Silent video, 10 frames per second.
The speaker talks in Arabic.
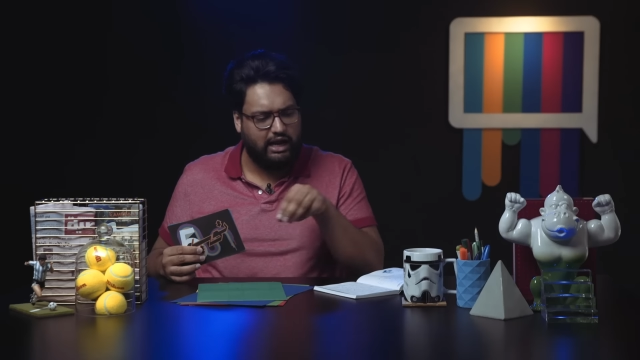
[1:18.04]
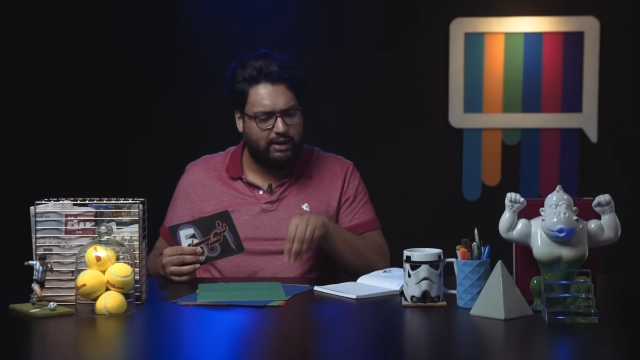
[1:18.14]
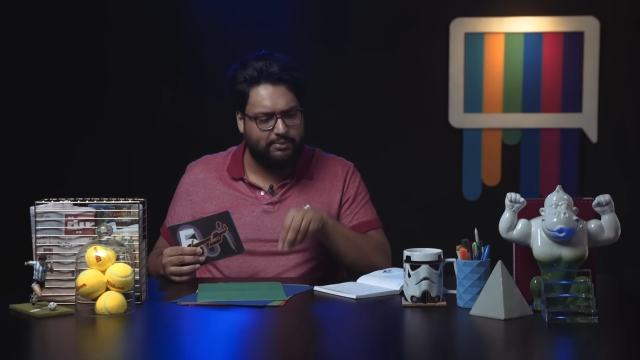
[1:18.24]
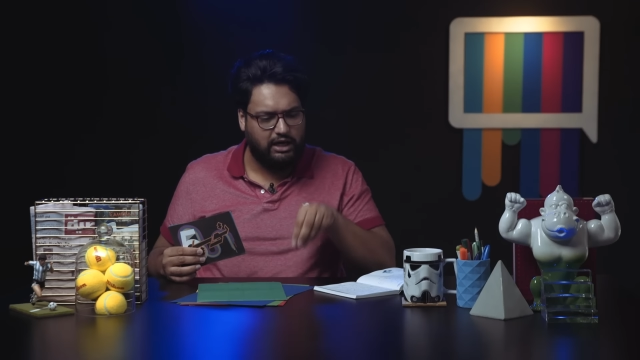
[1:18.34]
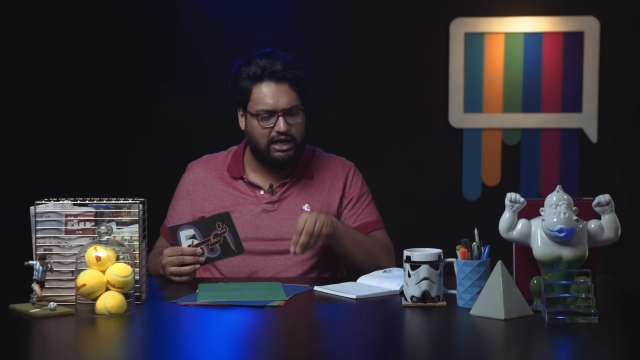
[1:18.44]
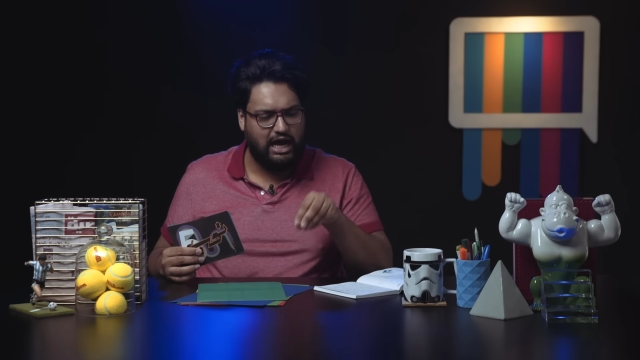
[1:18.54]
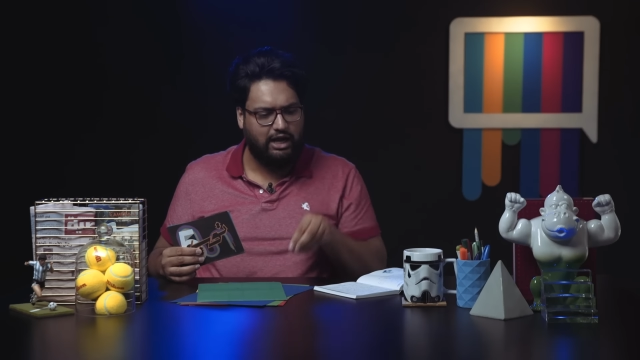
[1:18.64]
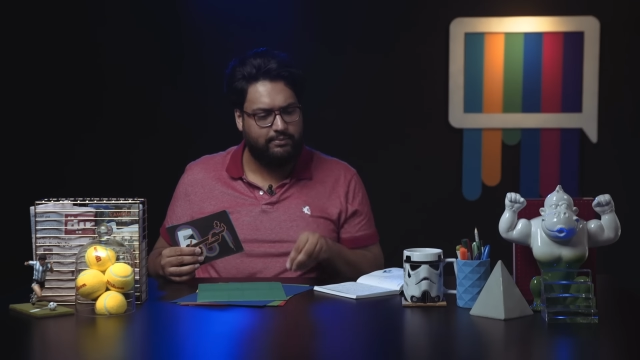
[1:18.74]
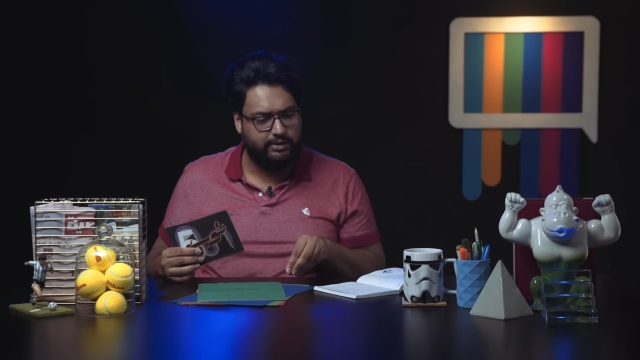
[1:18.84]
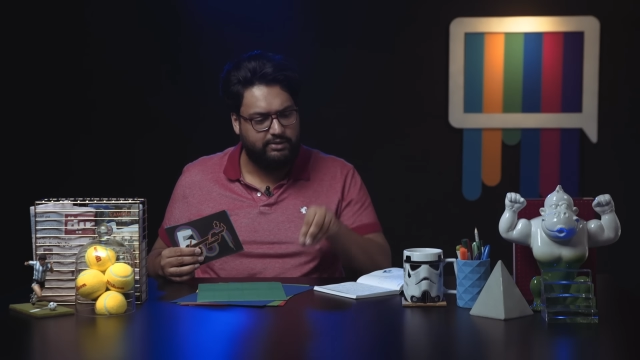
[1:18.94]
أنا أبغى
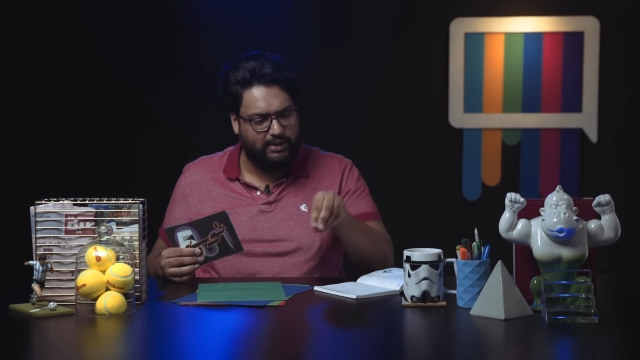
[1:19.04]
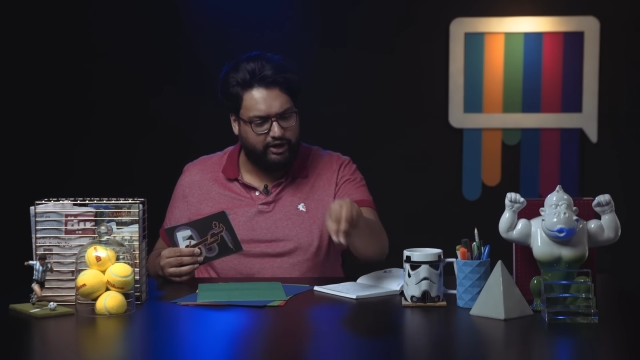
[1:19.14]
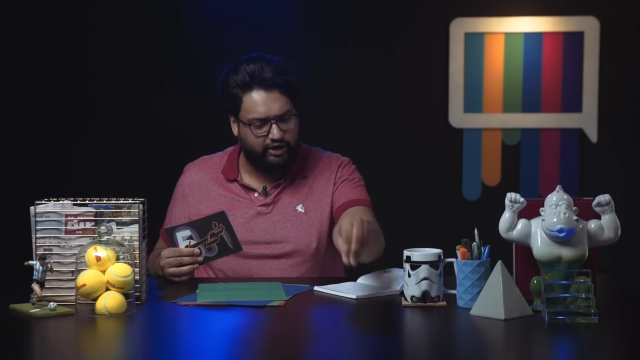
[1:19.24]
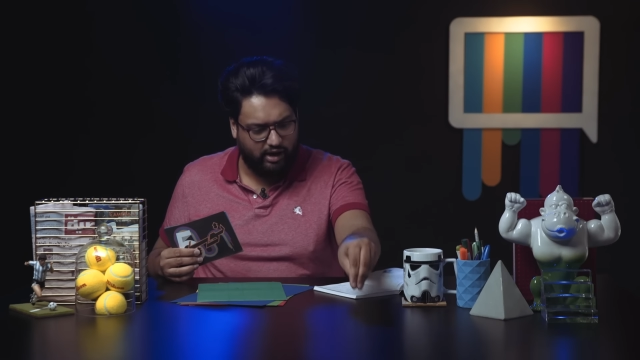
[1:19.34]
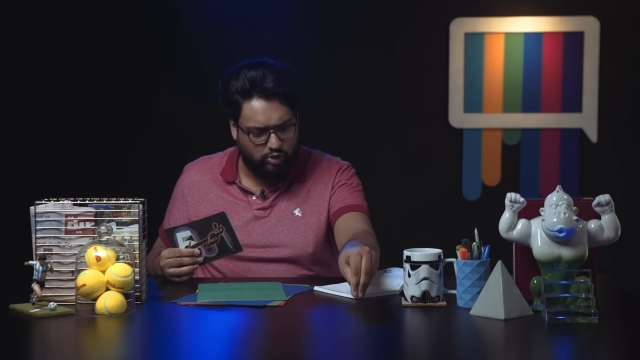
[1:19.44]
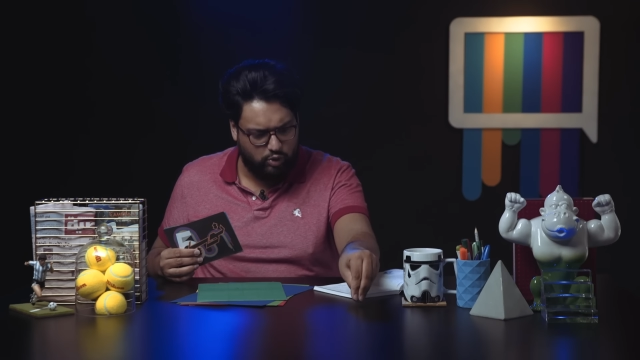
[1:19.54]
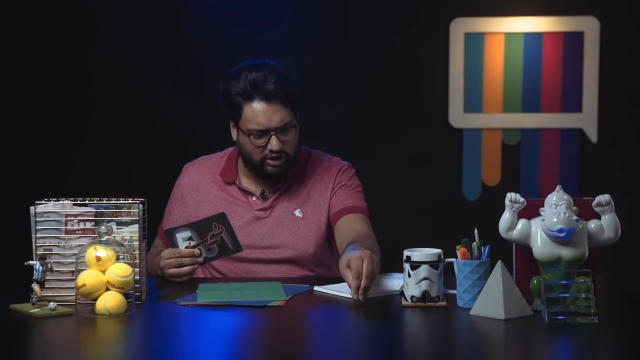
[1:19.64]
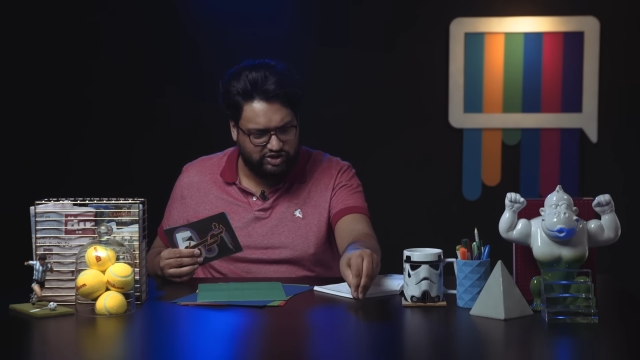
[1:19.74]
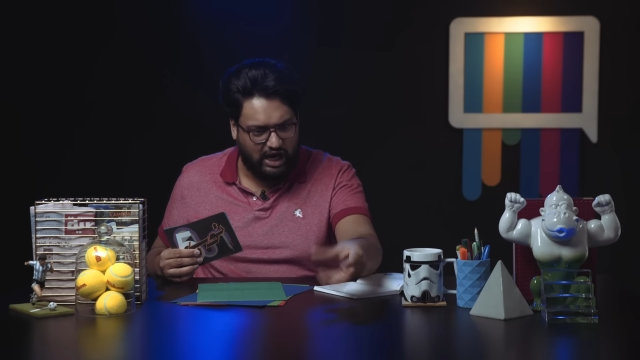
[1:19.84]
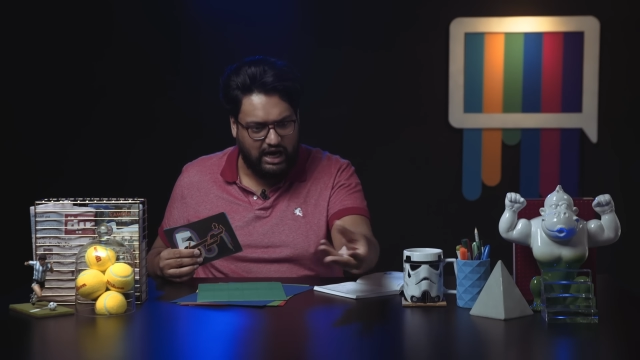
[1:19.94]
اللاعب يمرر
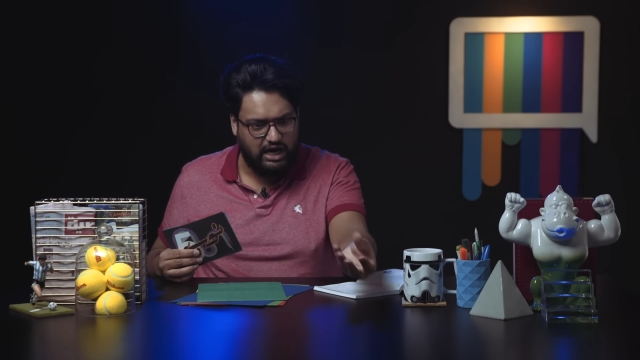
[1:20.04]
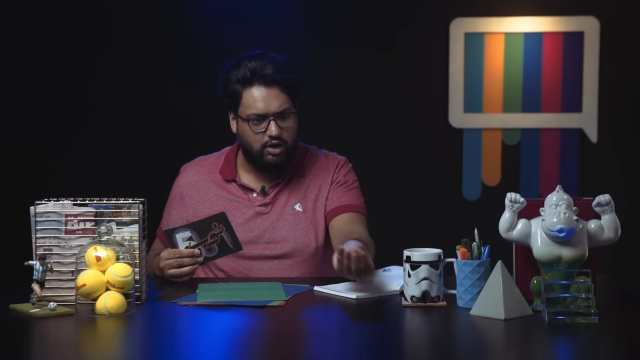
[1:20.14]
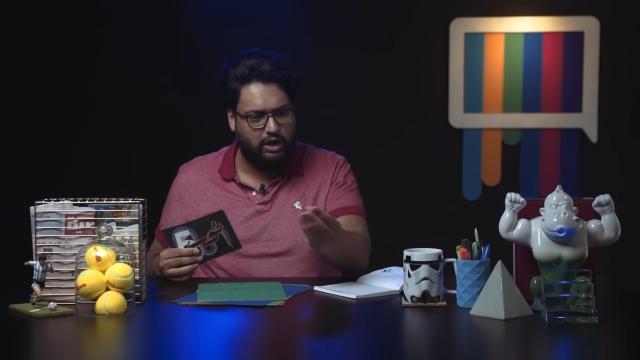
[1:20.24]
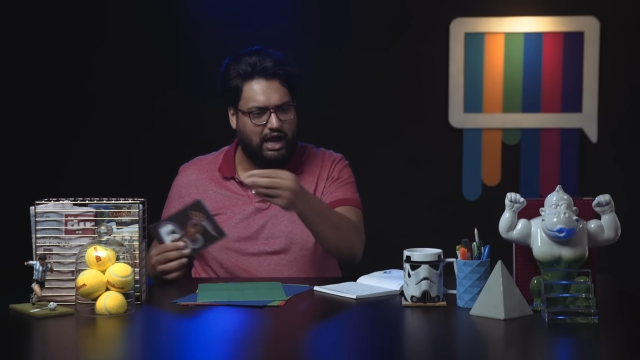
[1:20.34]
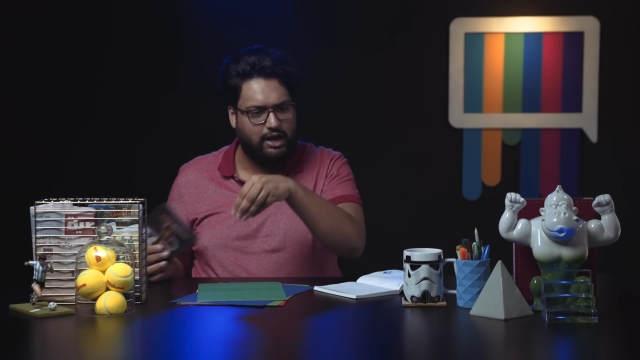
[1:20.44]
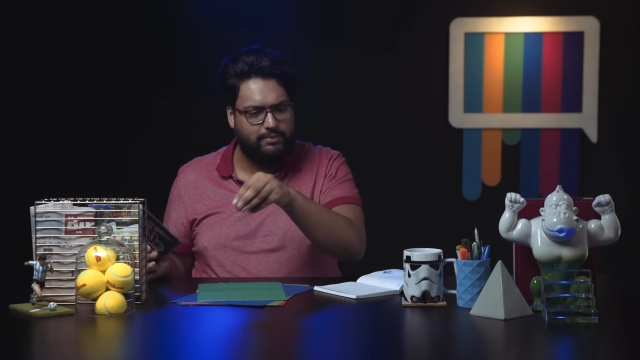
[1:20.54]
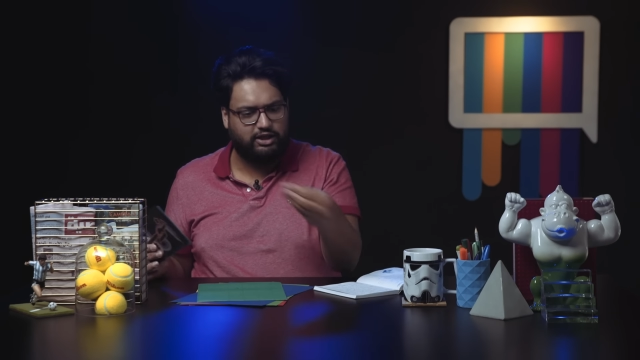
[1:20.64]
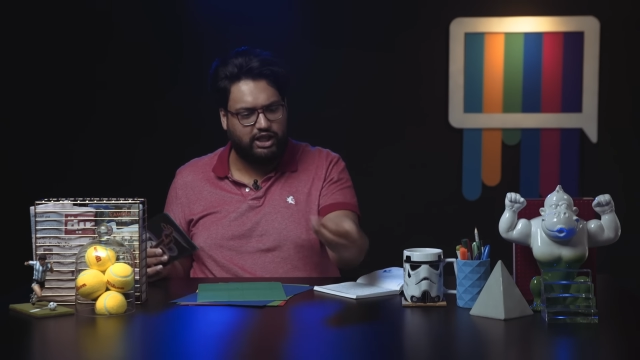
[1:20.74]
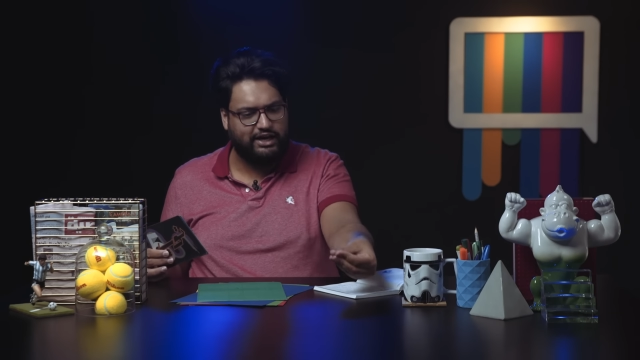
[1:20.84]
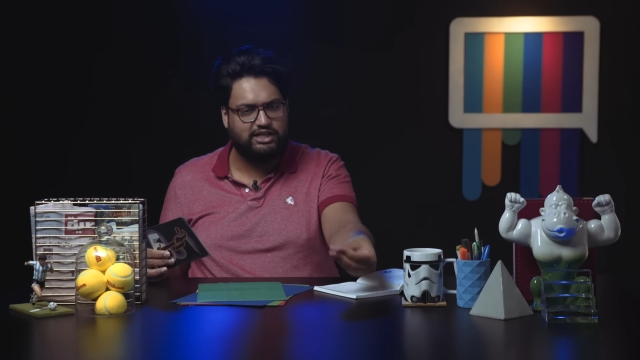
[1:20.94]
الكورة صح واللاعب
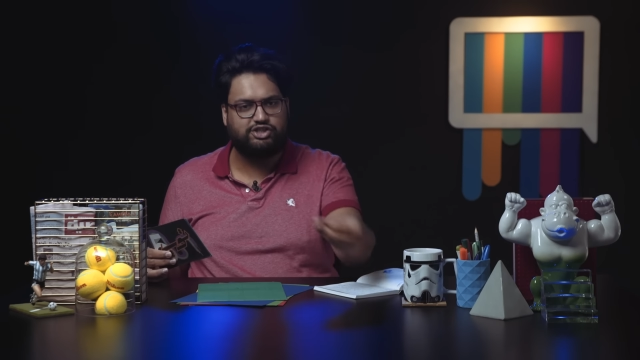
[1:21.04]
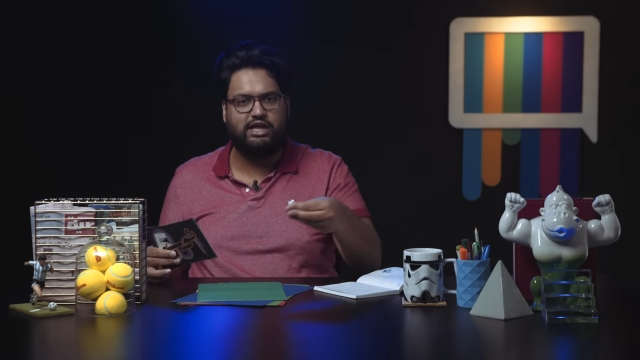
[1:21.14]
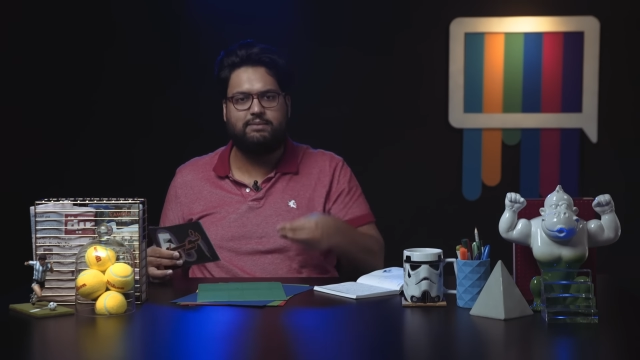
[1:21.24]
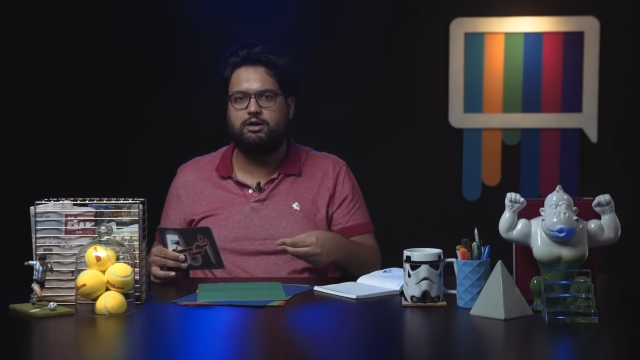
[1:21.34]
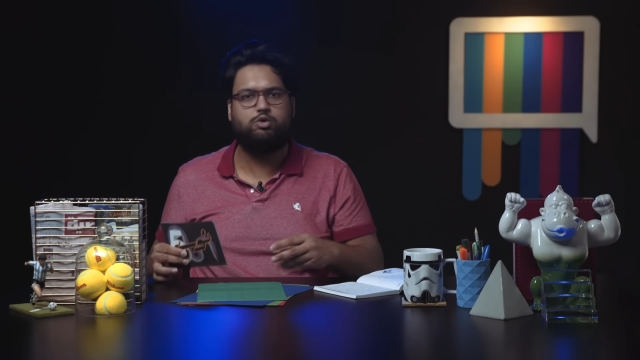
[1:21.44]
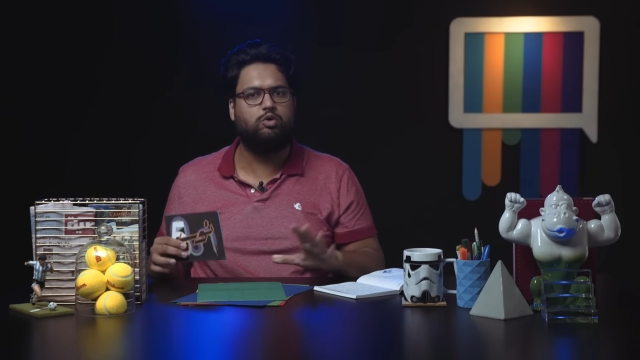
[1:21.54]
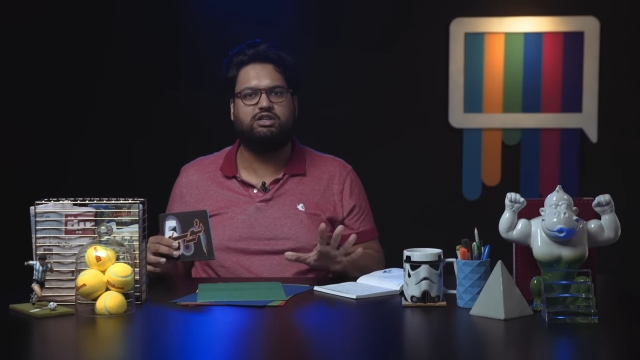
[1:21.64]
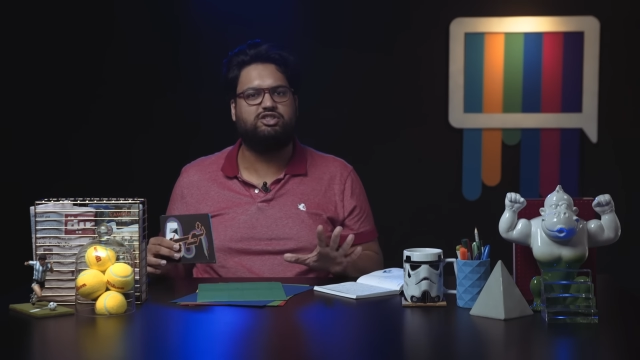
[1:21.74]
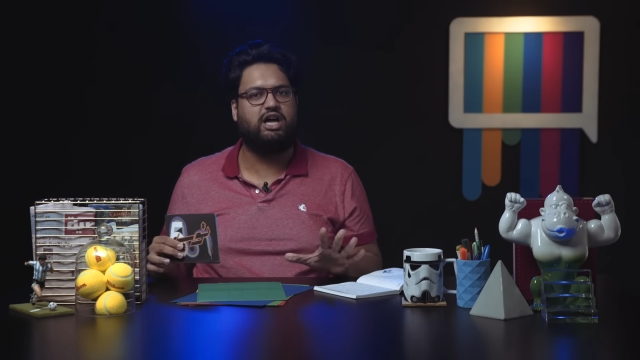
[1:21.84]
الثاني يستلم الكورة